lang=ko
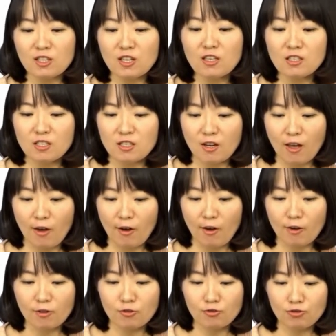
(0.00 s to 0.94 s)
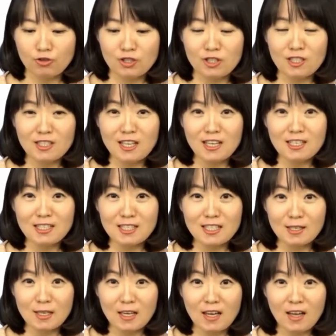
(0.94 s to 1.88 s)
3시래요. 2시,
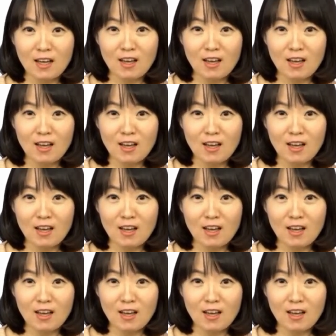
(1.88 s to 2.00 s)
3시.